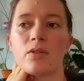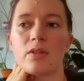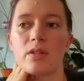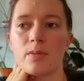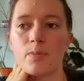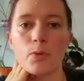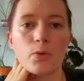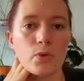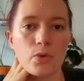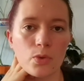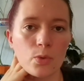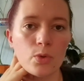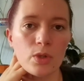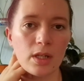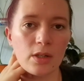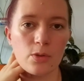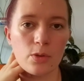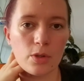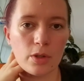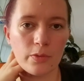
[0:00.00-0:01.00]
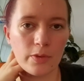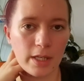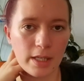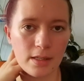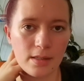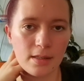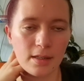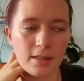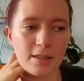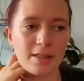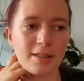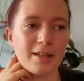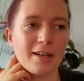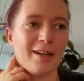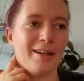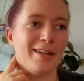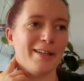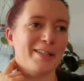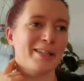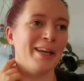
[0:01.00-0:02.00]
es beruht natürlich auf
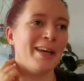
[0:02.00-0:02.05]
Gegenseitigkeit.